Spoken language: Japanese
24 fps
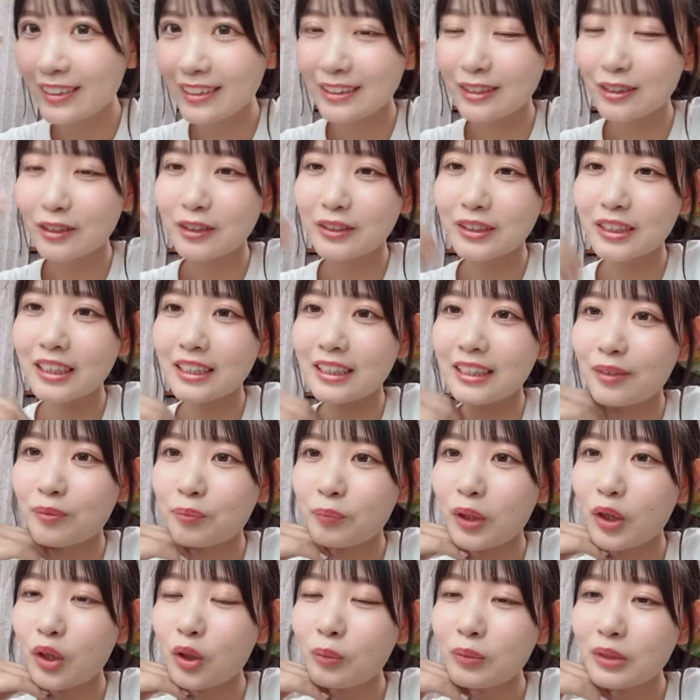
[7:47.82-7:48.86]
めっちゃ協力してた
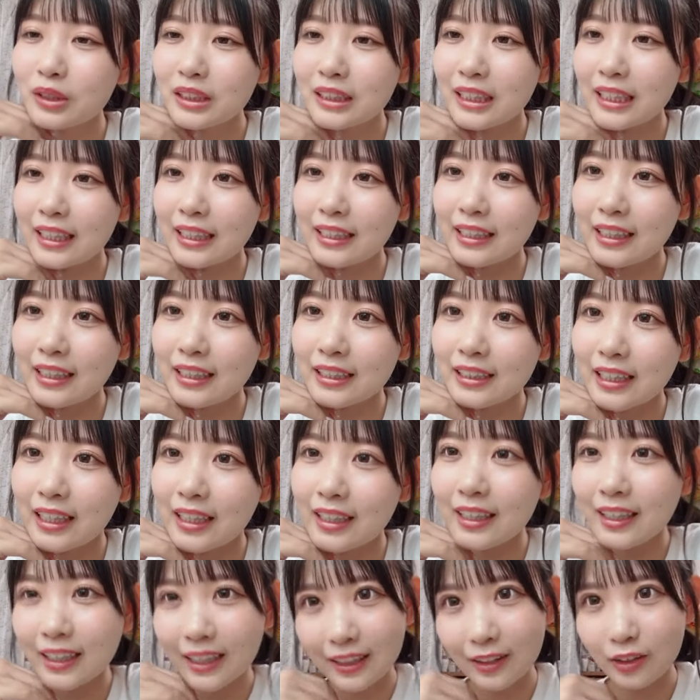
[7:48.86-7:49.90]
パフォーマンス的でしたあ
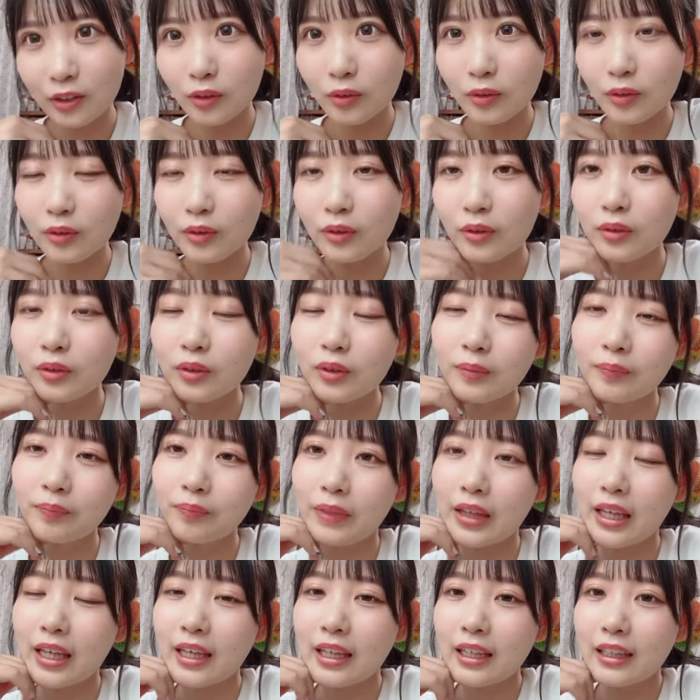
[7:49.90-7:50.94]
りがと
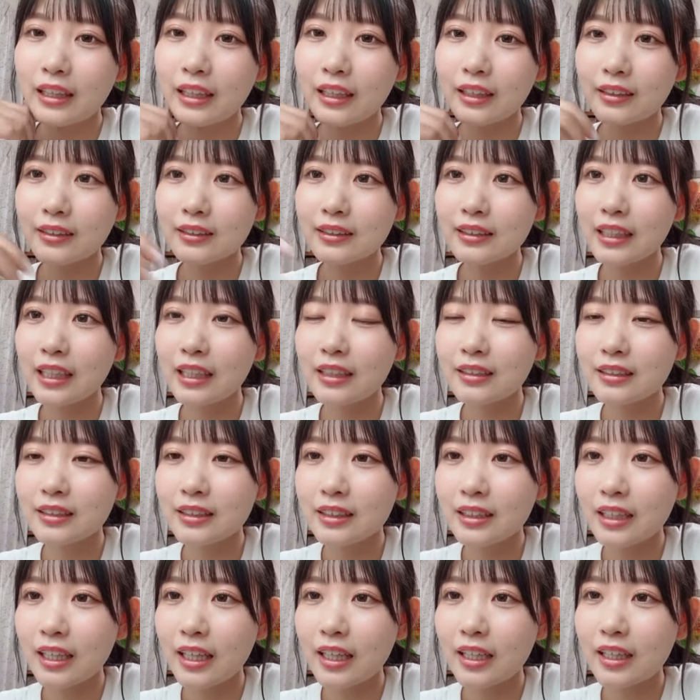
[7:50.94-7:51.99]
うたくさん伝
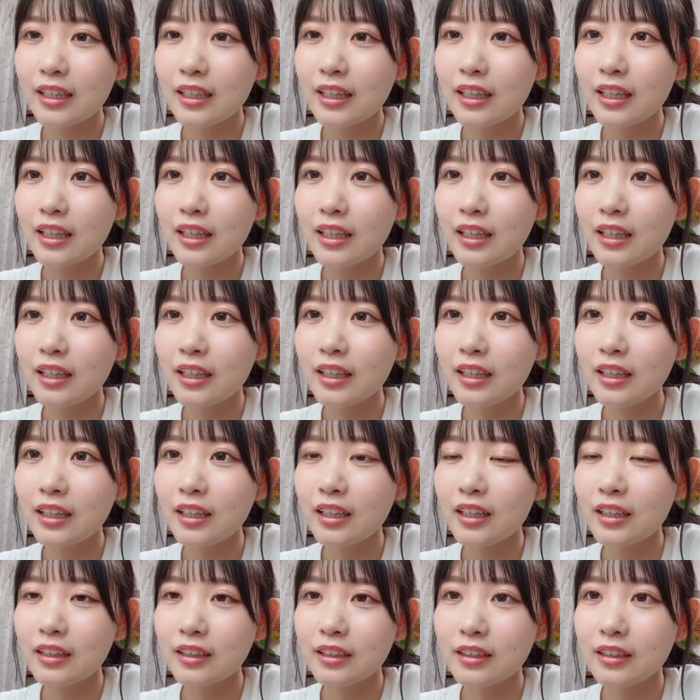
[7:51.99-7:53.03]
え
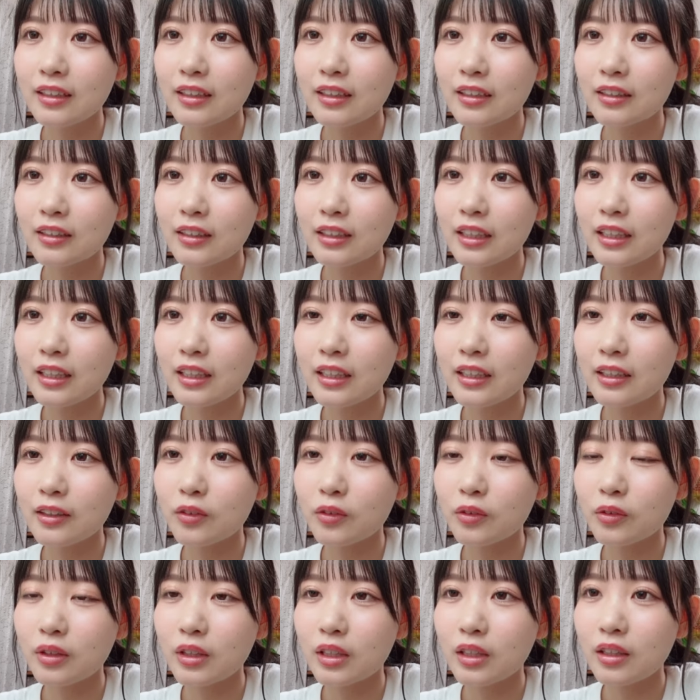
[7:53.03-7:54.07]
てありが
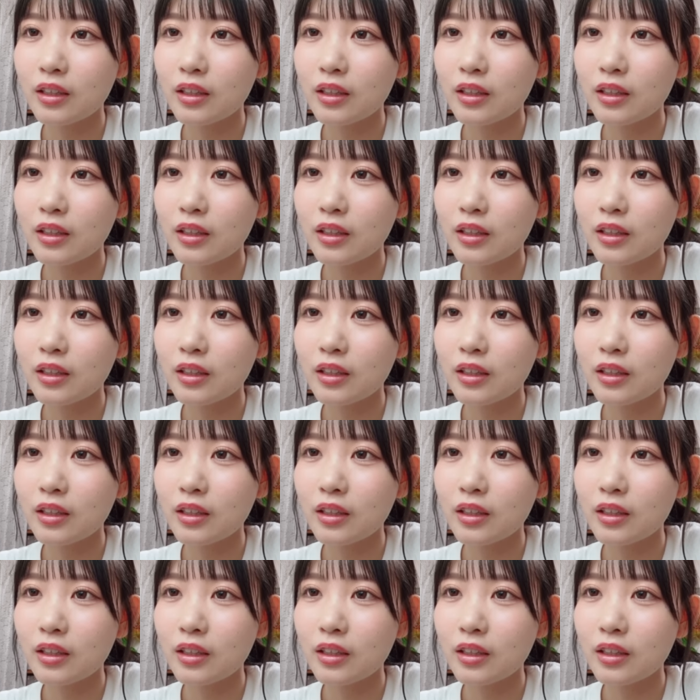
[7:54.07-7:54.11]
とね